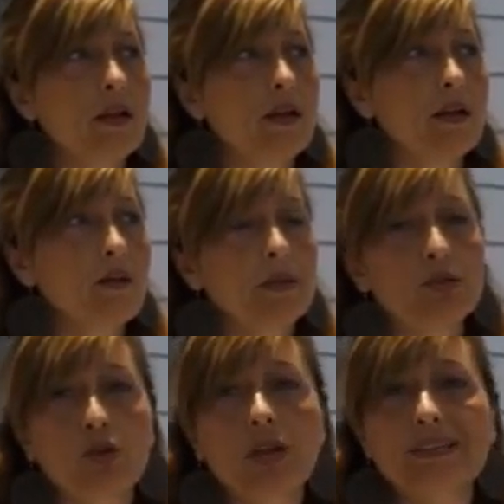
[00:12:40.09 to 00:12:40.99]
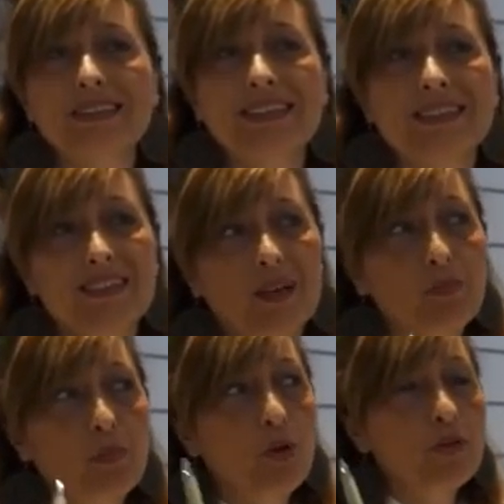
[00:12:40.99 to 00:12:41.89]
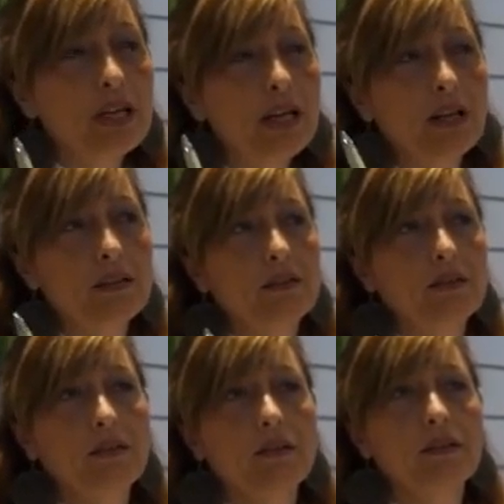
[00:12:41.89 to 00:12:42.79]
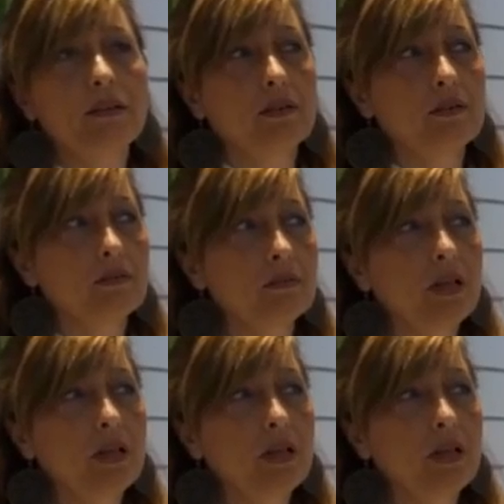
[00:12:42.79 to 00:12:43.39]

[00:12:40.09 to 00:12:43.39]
eh, personas que, que podrían eh,